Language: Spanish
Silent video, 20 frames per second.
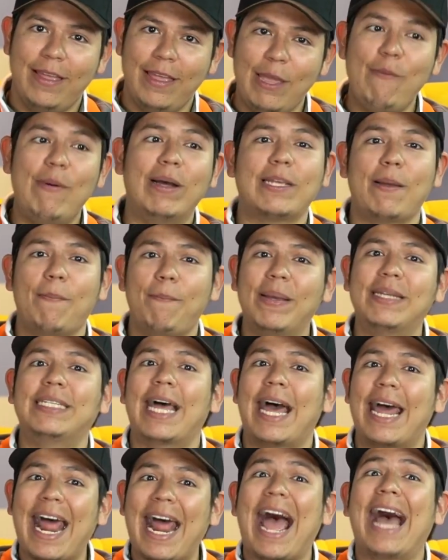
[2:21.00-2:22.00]
y vas a
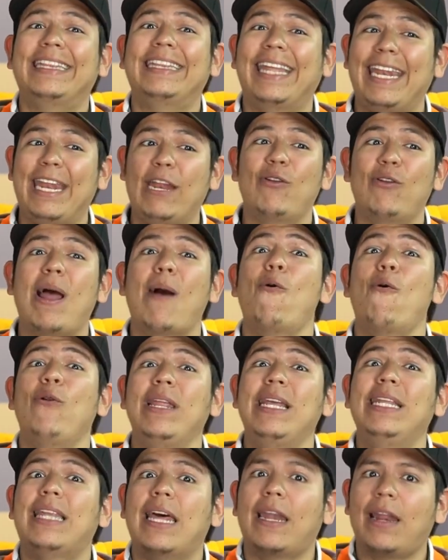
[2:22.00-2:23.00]
empezar a tener una
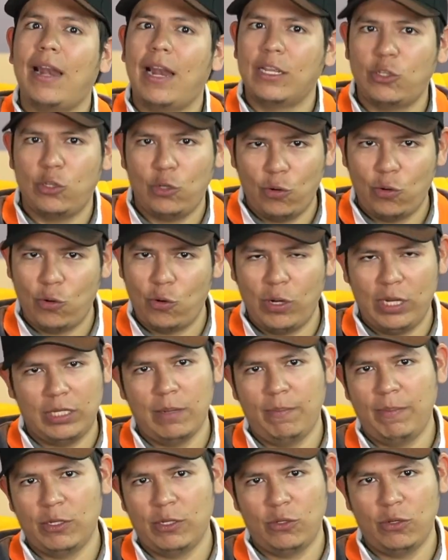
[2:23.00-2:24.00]
bonita relación con
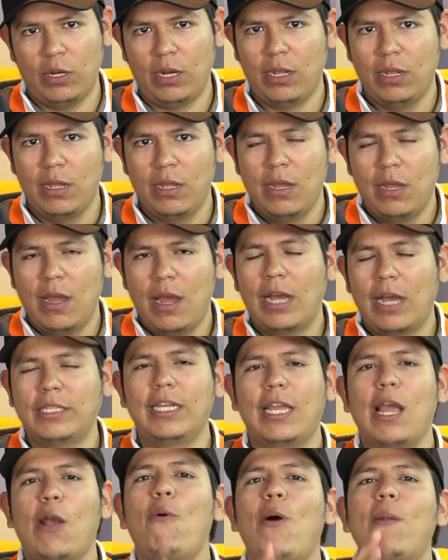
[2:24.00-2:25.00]
esa persona.
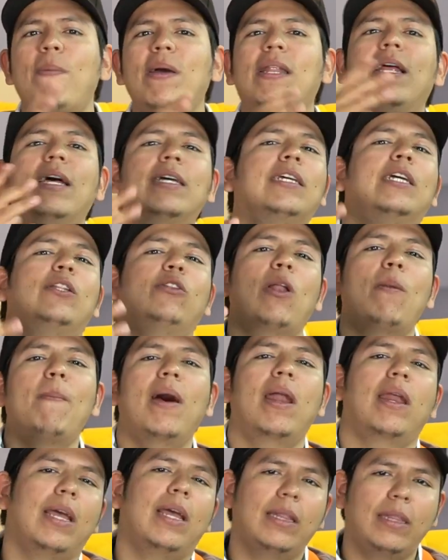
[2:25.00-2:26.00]
Así que, ¿cuál vendría siendo el
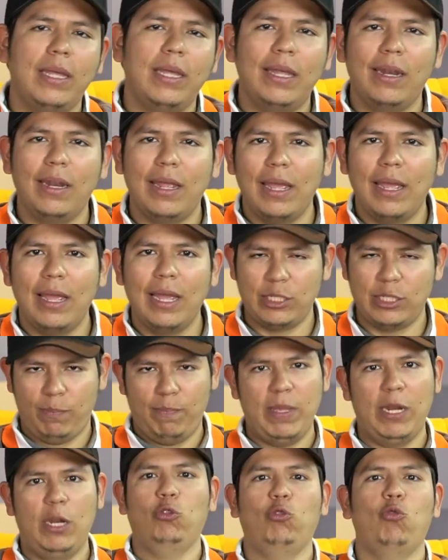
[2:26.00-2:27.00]
marketing
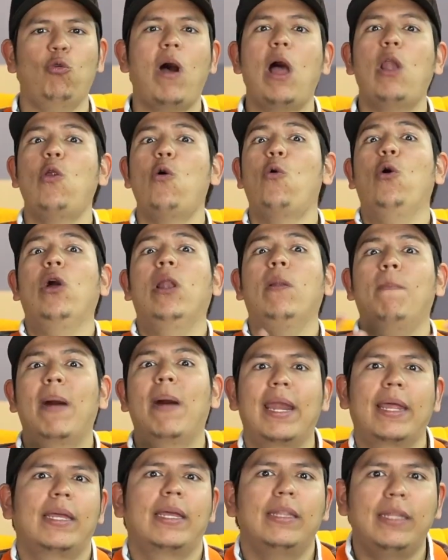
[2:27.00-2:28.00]
espiritual o el
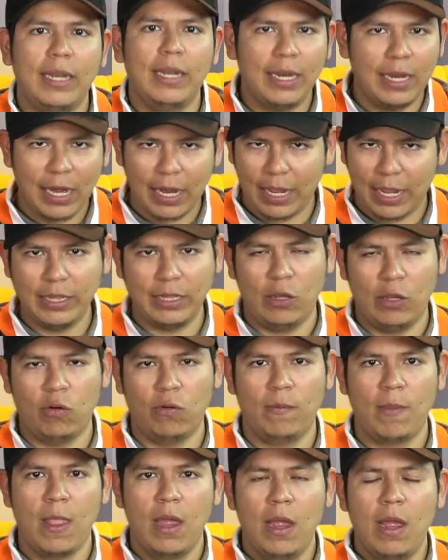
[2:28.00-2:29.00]
marketing
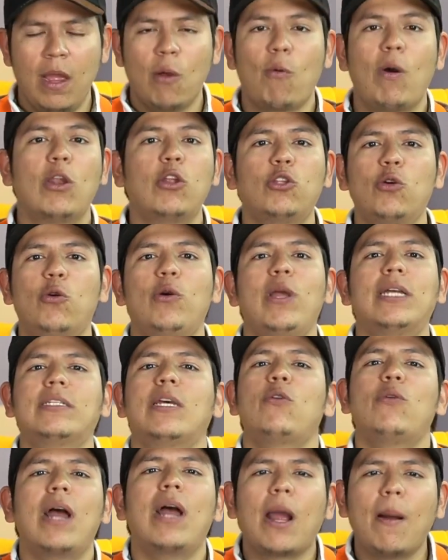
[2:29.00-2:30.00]
energético? Cuando yo voy a
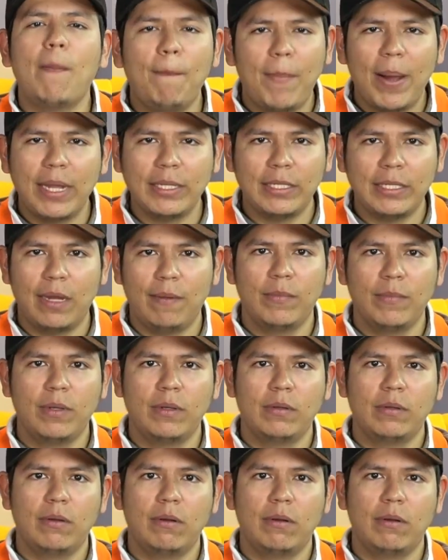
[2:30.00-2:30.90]
hacer una campaña,